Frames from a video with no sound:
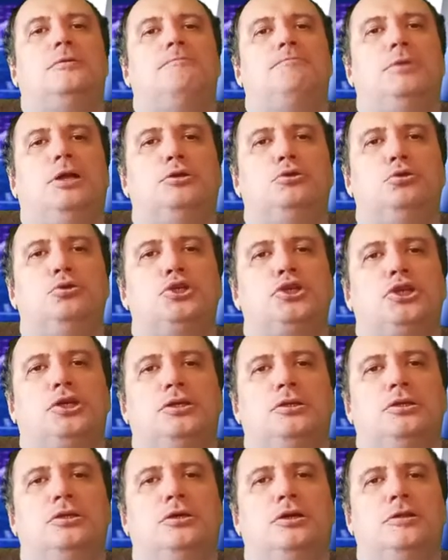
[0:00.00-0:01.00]

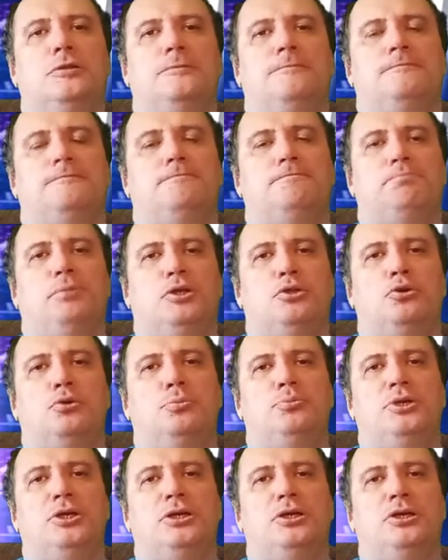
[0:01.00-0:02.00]
Платошкин дал
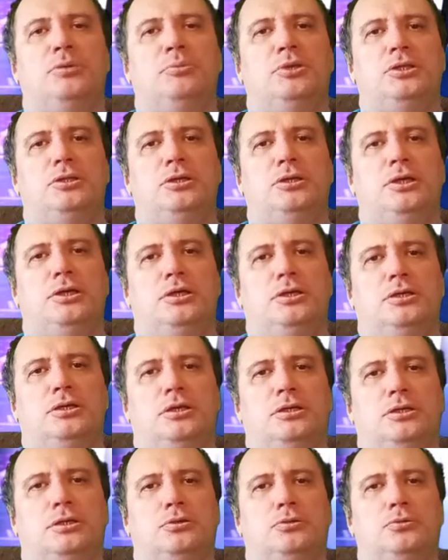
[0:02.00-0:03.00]
подробные комментарии
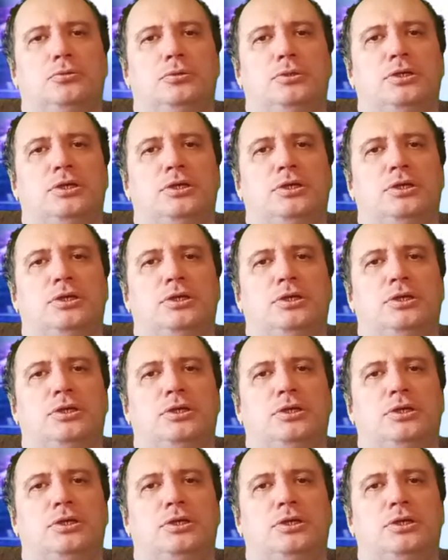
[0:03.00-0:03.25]
каналу